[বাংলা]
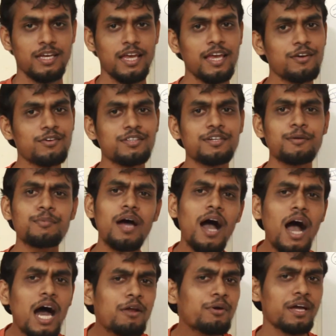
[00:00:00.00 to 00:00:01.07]
এই কথাটা আমরা
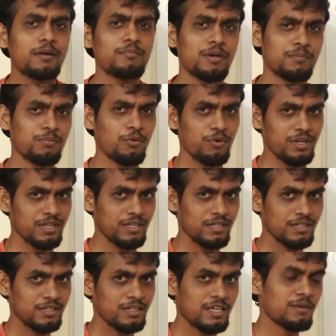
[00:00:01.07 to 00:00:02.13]
আরও একবার পড়ি
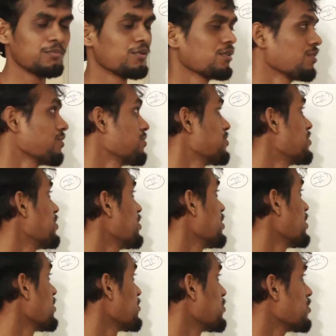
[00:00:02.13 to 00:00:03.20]
কি বলল
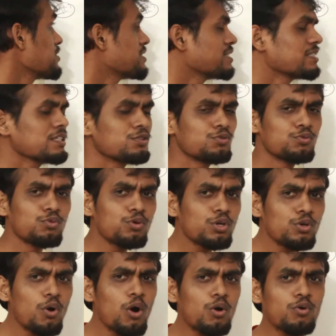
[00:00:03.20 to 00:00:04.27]
বলছে যে দুই
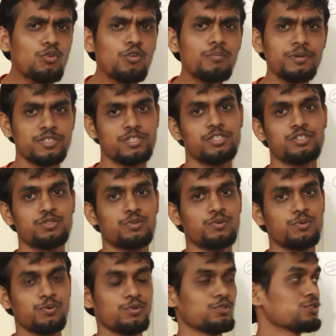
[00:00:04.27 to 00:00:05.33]
অঙ্ক বিশিষ্ট
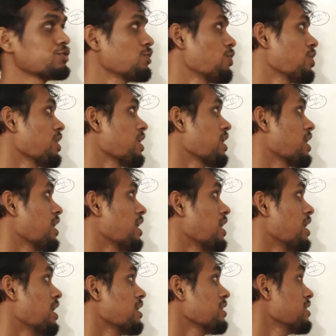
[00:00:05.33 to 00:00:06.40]
কোনো
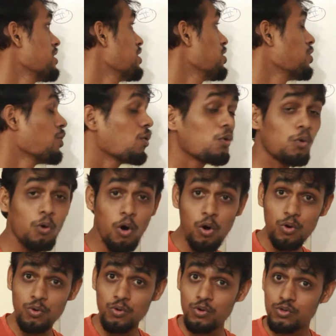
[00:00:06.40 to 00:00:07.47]
সংখ্যার
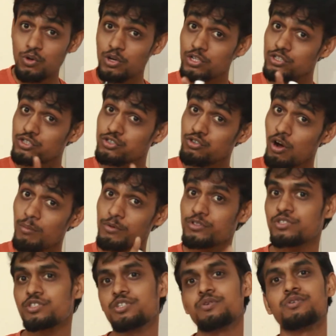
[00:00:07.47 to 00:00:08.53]
অঙ্কদ্বয়ের
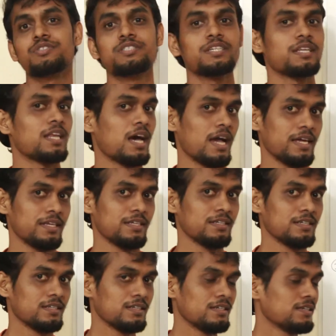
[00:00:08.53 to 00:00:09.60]
সমষ্টি হচ্ছে নাইন
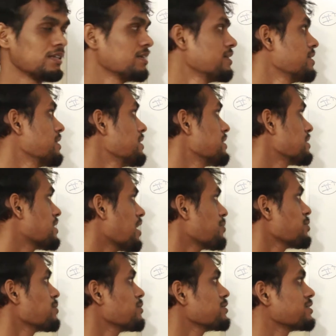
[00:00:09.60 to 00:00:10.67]

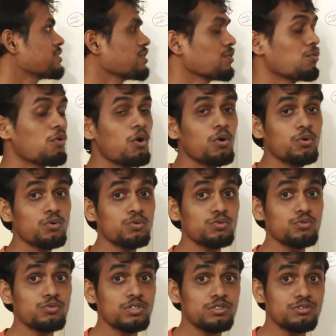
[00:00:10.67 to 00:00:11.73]
তারপর বলছে অঙ্ক
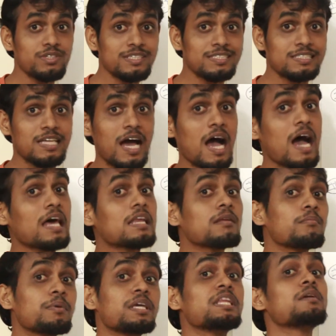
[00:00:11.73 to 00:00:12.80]
দুটি যদি স্থান
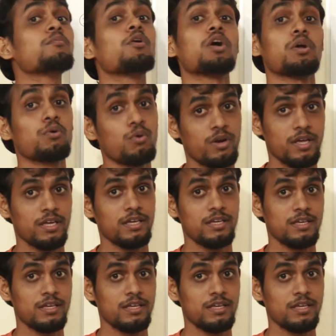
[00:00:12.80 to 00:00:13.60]
বিনিময় করে